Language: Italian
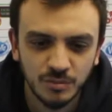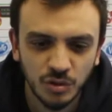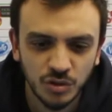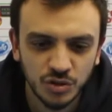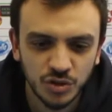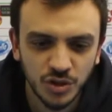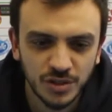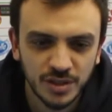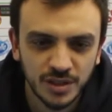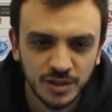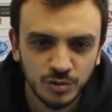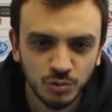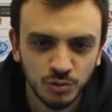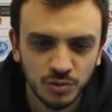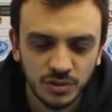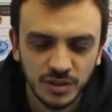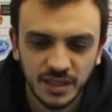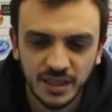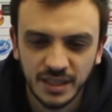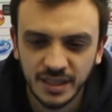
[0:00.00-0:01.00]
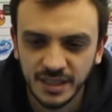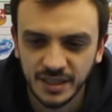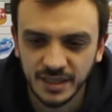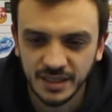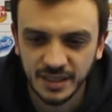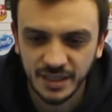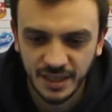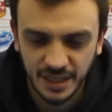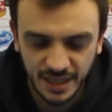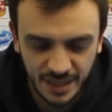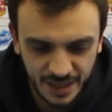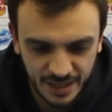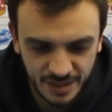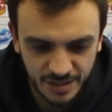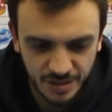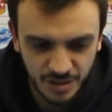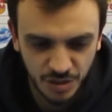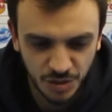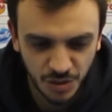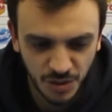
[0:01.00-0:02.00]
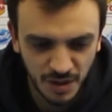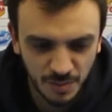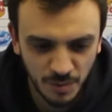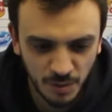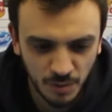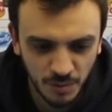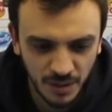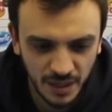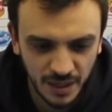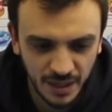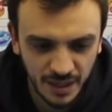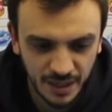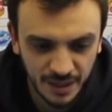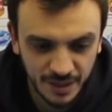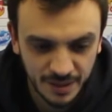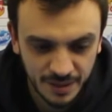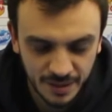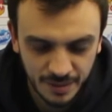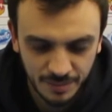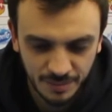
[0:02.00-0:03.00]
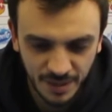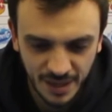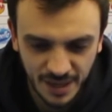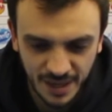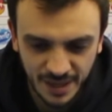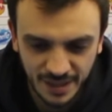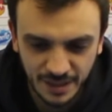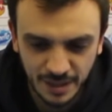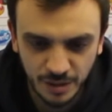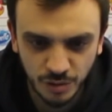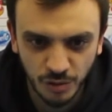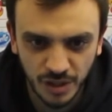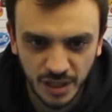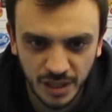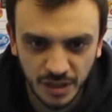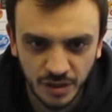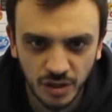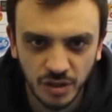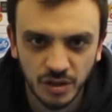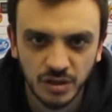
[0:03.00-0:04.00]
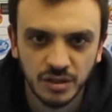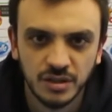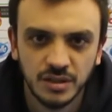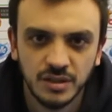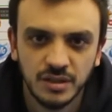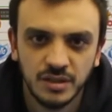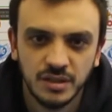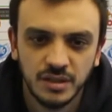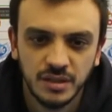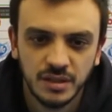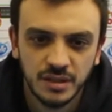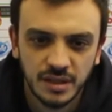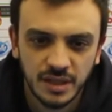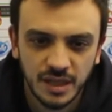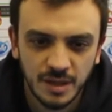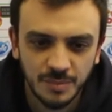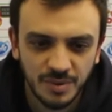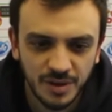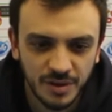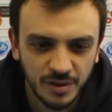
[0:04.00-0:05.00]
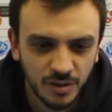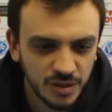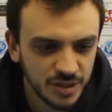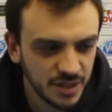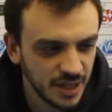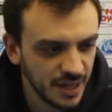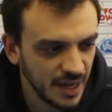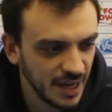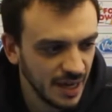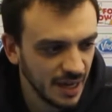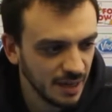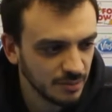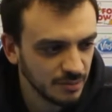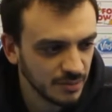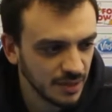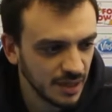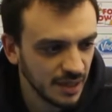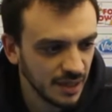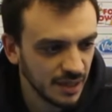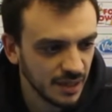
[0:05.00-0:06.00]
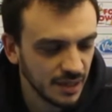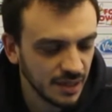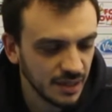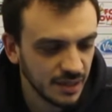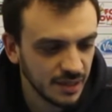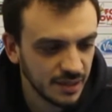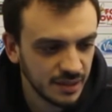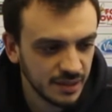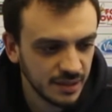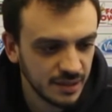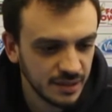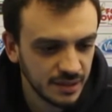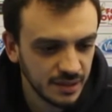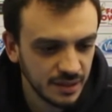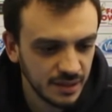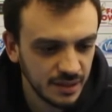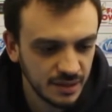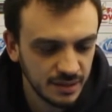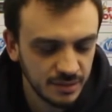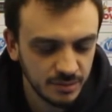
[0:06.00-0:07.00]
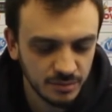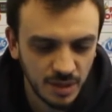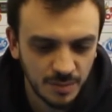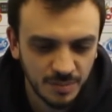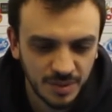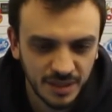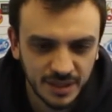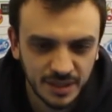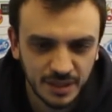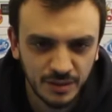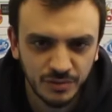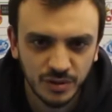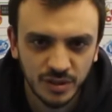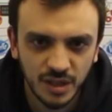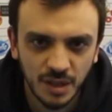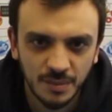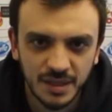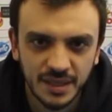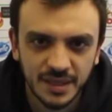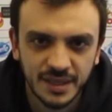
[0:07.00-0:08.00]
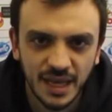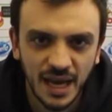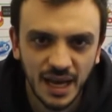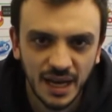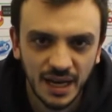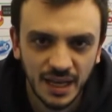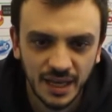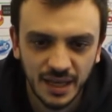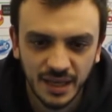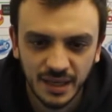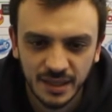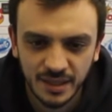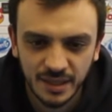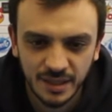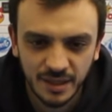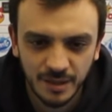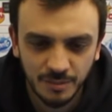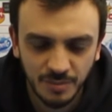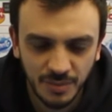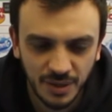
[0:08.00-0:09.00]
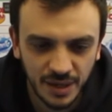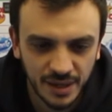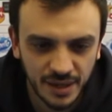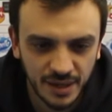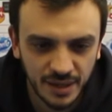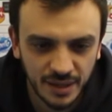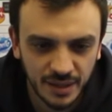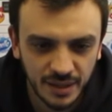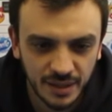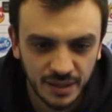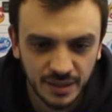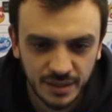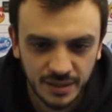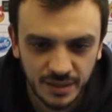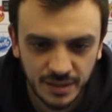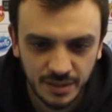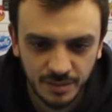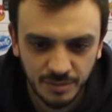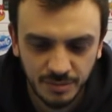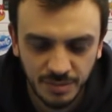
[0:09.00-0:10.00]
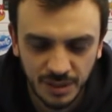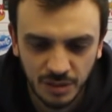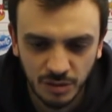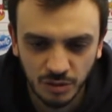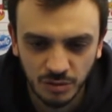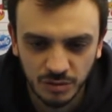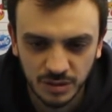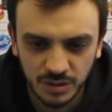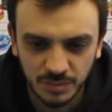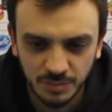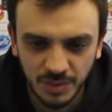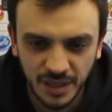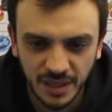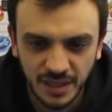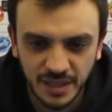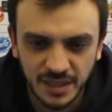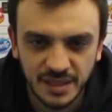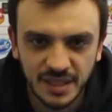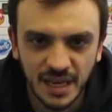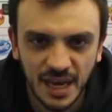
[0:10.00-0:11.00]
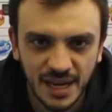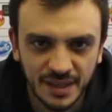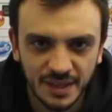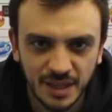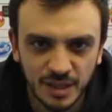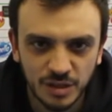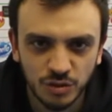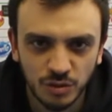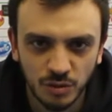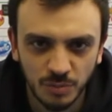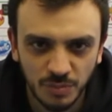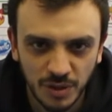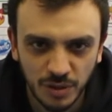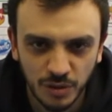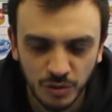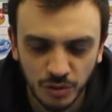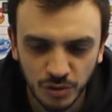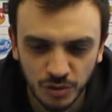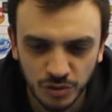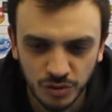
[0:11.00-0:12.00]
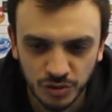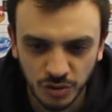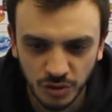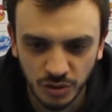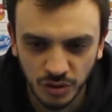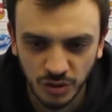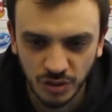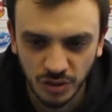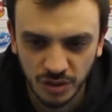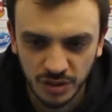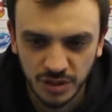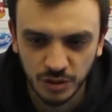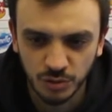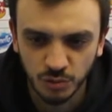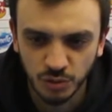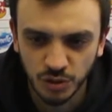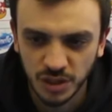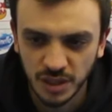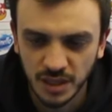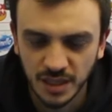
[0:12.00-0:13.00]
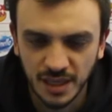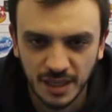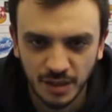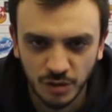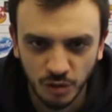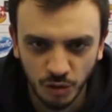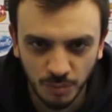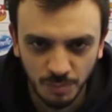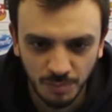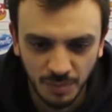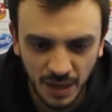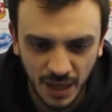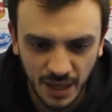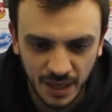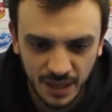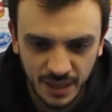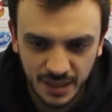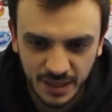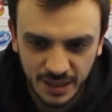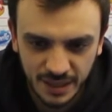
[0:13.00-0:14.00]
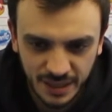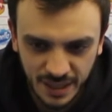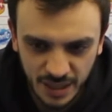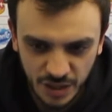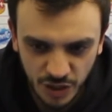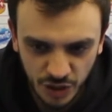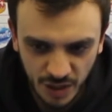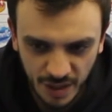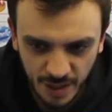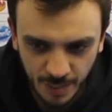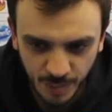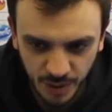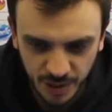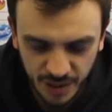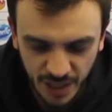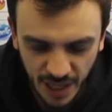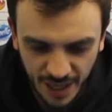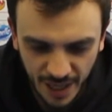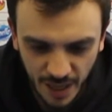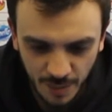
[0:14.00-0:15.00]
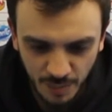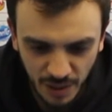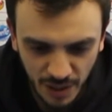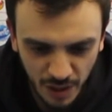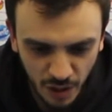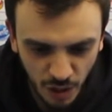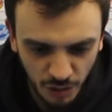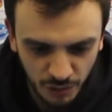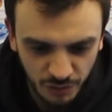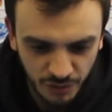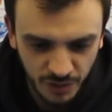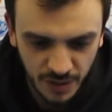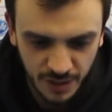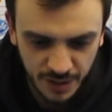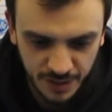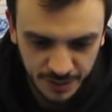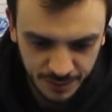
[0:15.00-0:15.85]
Buongiorno a tutti, eh, ci troviamo qui a parlare di Torino, che per noi sarà una, una partita fondamentale per, per, con, per, iniziare adesso il percorso, essendo usciti dalla Coppa, che ci deve portare ai playoff.